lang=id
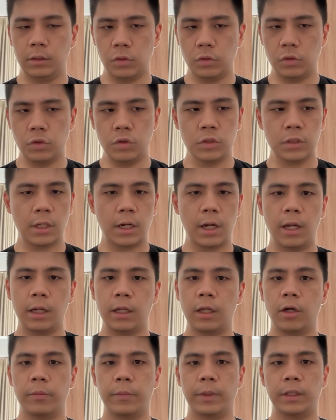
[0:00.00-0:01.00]
7,5
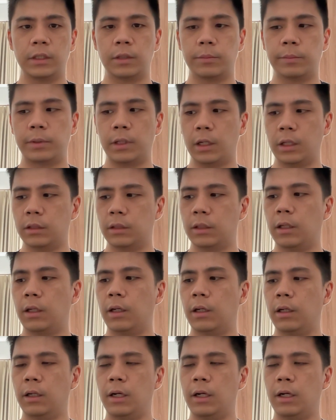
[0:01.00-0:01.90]
km per liter